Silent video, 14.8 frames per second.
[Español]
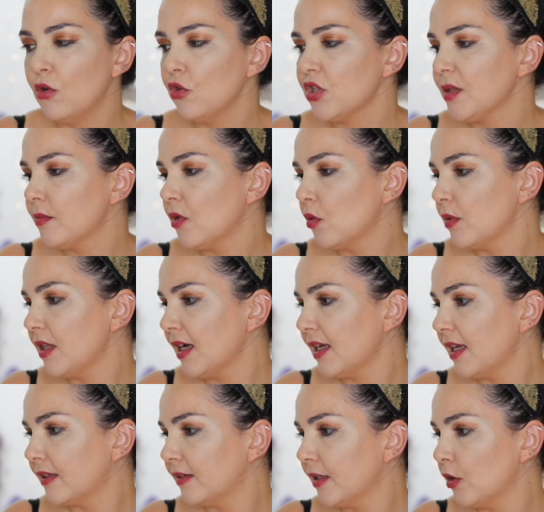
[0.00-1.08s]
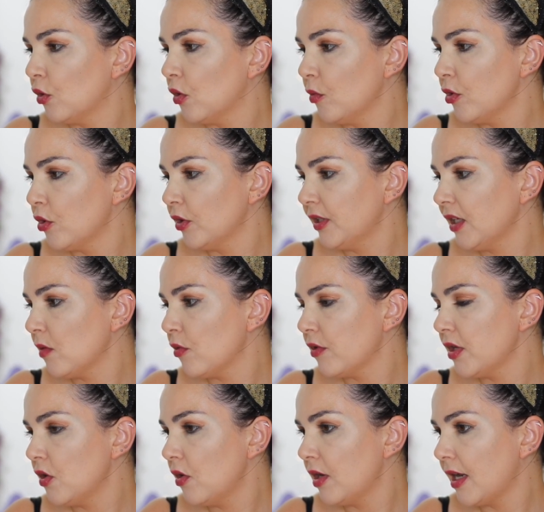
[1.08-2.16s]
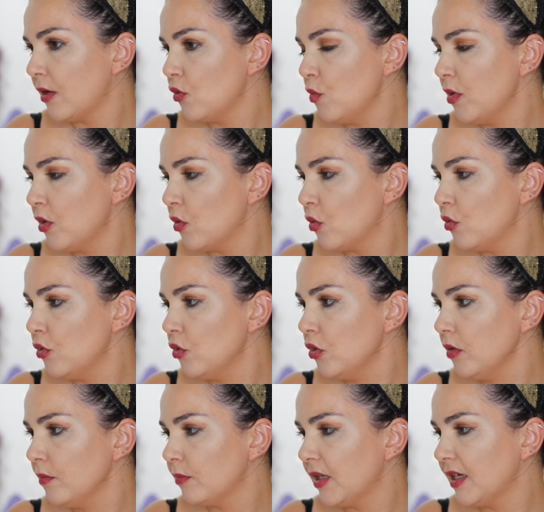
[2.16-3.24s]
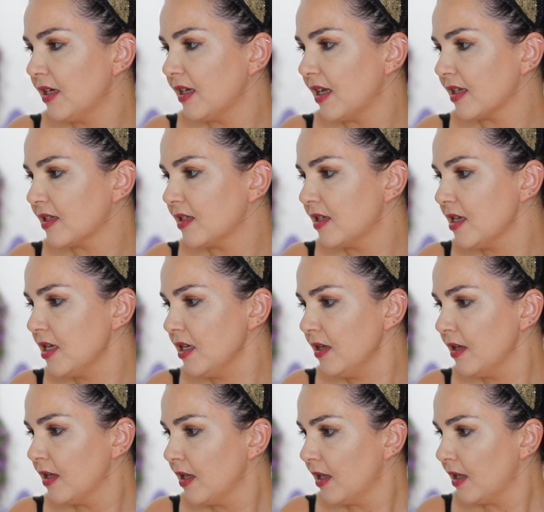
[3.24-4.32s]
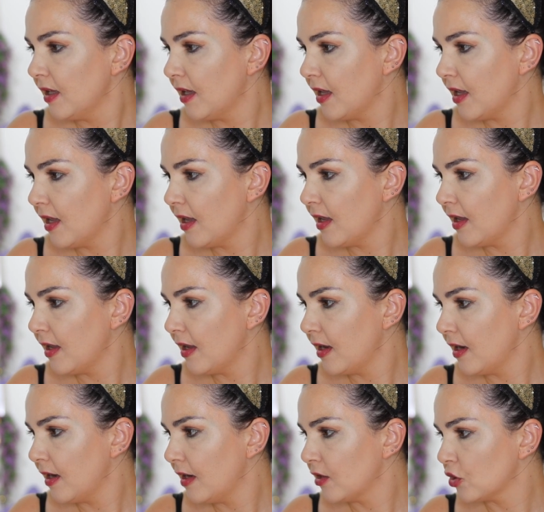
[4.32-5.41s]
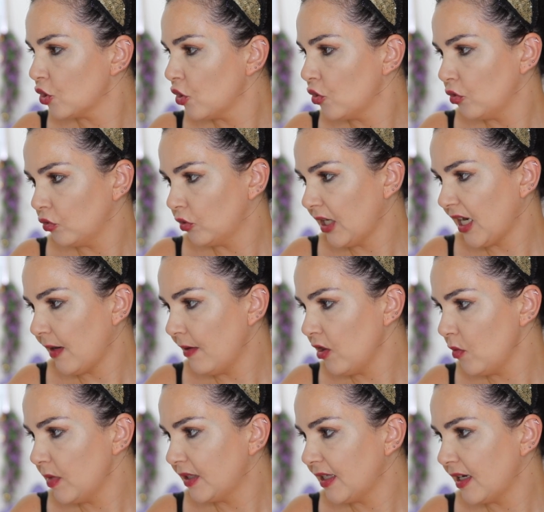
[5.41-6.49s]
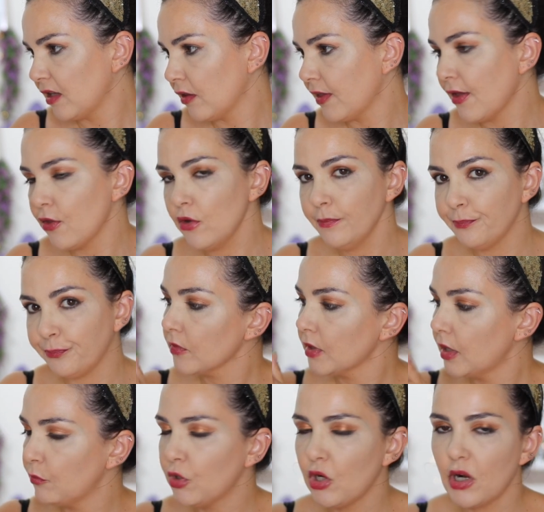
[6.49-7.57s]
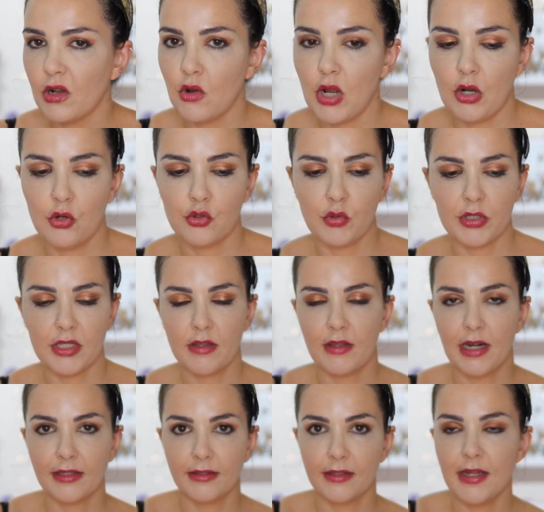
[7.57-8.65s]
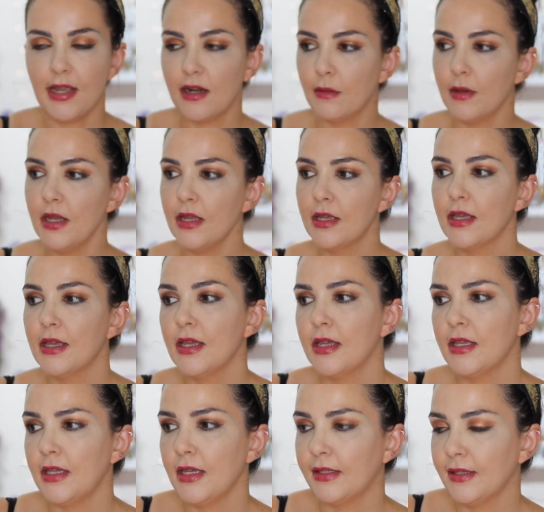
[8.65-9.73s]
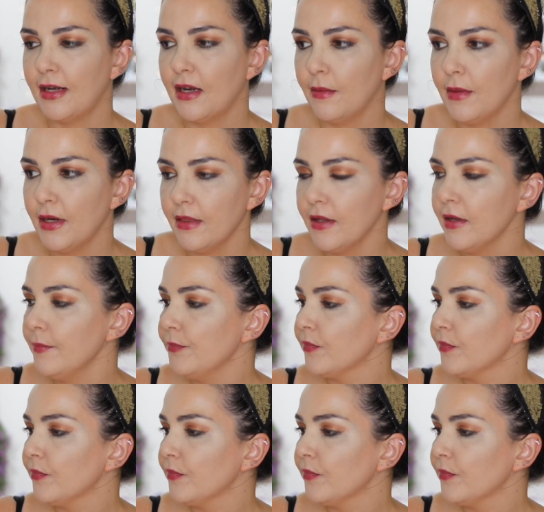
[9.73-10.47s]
luego se me olvida que las tengo. Bueno, esta, como os digo, es la número uno, viene así, eh, son de acabado metalizado. Bueno, ahora os hago swatches de las tres a la vez. Y esta es la verde,